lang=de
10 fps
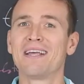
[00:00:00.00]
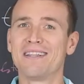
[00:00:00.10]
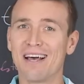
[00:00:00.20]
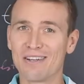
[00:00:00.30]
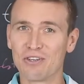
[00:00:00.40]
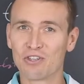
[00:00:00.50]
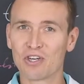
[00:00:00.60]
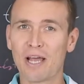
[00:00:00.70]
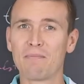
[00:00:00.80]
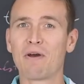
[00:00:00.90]
dann
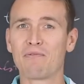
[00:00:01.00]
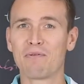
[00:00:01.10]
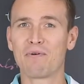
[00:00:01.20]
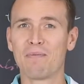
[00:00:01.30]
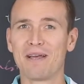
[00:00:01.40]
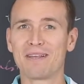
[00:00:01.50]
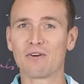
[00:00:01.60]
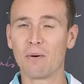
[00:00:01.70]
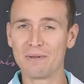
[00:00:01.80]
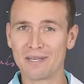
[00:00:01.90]
schreib mir auf jeden Fall mal in die
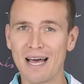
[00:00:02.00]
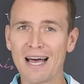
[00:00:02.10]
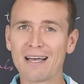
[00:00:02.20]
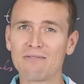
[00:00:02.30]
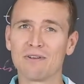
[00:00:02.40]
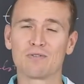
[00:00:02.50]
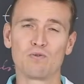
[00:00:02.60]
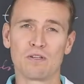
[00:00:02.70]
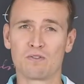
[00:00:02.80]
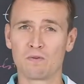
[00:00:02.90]
Kommentare, was
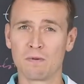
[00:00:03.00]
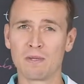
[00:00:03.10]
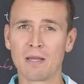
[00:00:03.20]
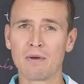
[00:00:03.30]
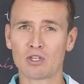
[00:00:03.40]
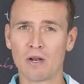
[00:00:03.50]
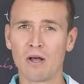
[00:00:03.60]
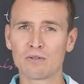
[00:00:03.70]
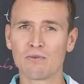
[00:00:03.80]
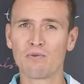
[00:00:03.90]
du dazu dem Thema schon
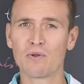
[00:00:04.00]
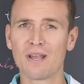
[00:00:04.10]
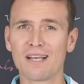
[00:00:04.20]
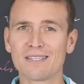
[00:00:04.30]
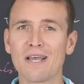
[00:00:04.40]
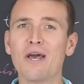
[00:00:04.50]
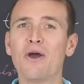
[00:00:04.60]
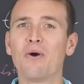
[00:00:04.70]
rausgefunden hast